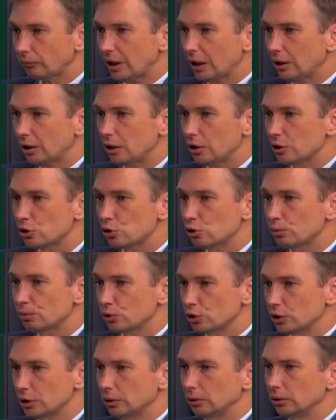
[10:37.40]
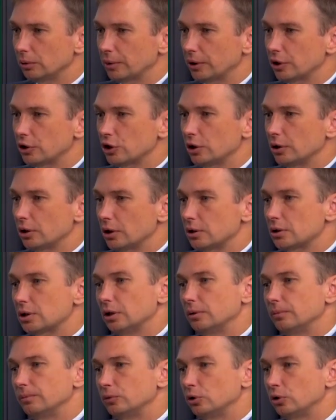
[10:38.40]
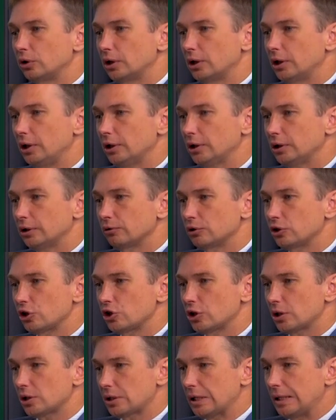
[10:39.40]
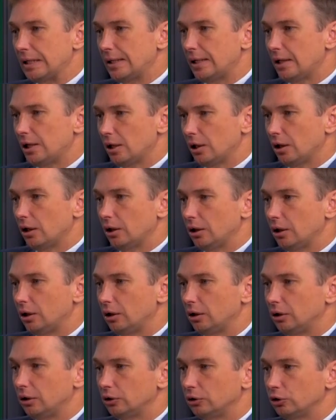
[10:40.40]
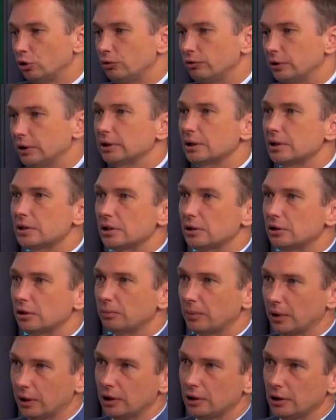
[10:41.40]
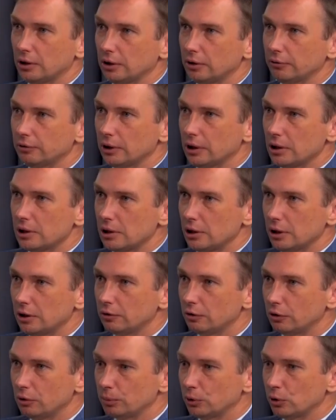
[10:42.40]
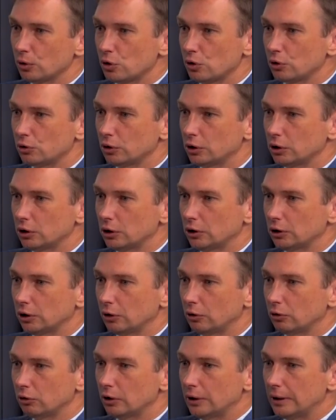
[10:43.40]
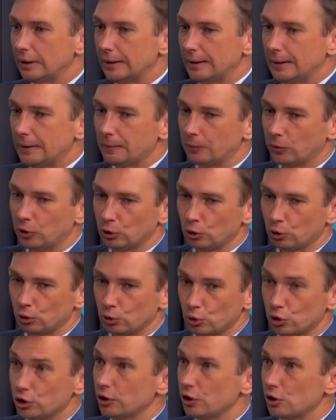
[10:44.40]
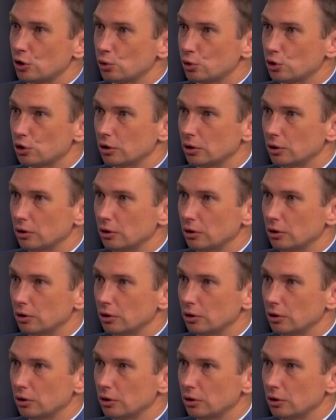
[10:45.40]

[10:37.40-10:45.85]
реализуем уже на протяжении, как сказал, многих лет. И вот сейчас а, новый — это Центр маркетинговых исследований, репутационных технологий, у которого тоже есть уже